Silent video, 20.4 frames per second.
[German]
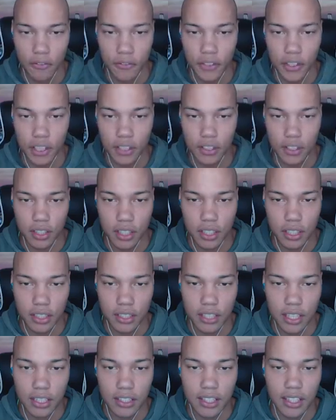auf Wiedersehen.
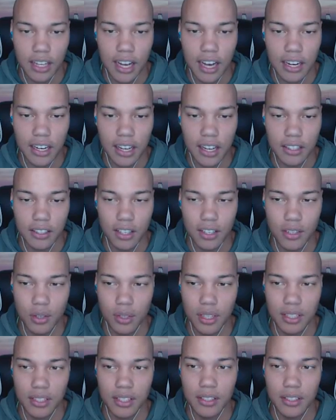Ich dachte gerade erst noch
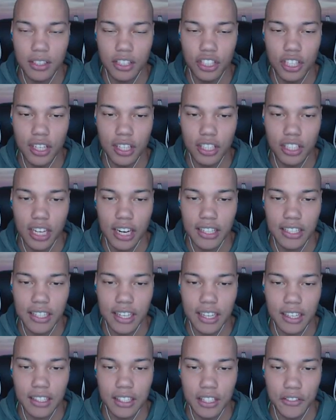so, dass diese Challenge
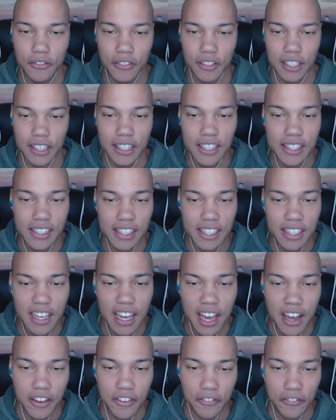eigentlich relativ
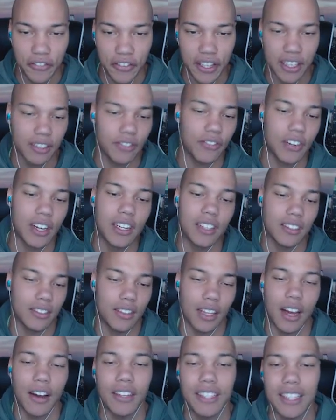easy wird, weil ja,